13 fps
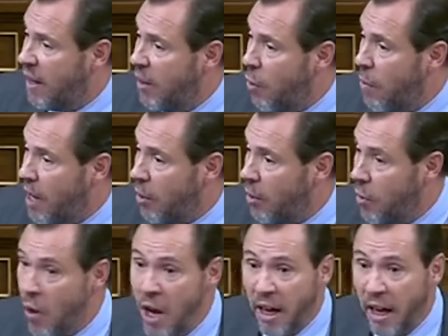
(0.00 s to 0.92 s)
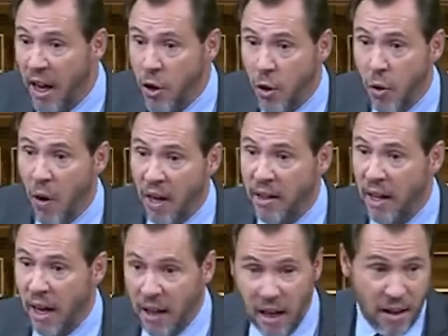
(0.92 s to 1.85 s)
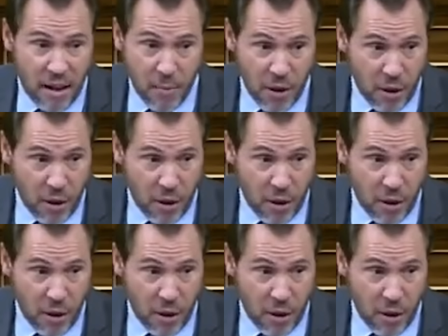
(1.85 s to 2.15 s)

del gobierno que yo a ser alcalde de mi